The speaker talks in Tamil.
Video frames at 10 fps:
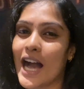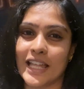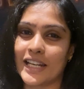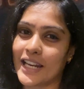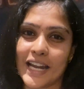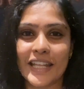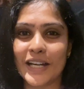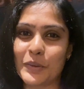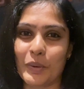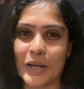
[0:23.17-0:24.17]
அதனால் நான்
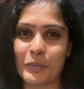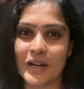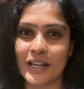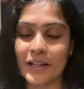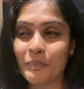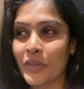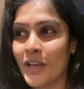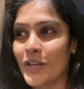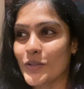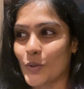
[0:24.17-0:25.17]
அடிக்கடி பண்ண மாட்டேன்
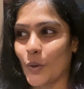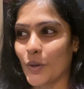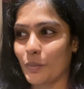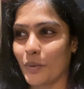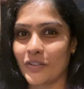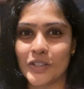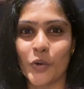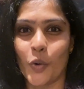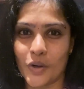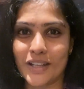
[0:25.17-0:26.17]
ஸோ இப்போ வந்துட்டு
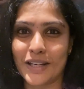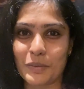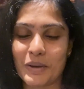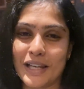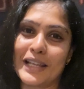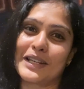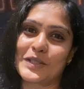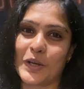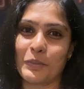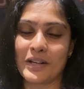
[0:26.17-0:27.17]
ஒன் இயருக்கு மேலே
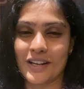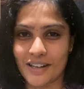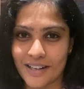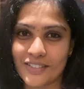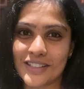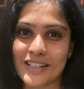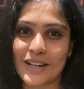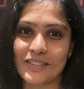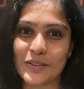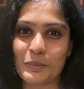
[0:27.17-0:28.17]
ஆயிடுச்சு அப்படின்றனால வந்துட்டு
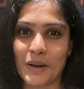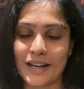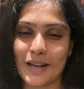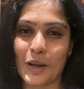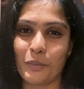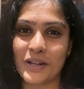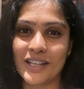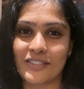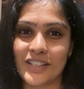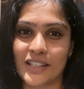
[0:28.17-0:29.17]
நான் வந்து பண்ணலாம்
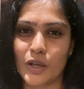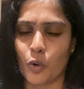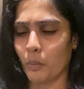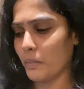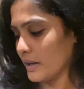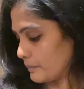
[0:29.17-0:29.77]
அப்படின்ட்டு வந்திருக்கேன் ரொம்ப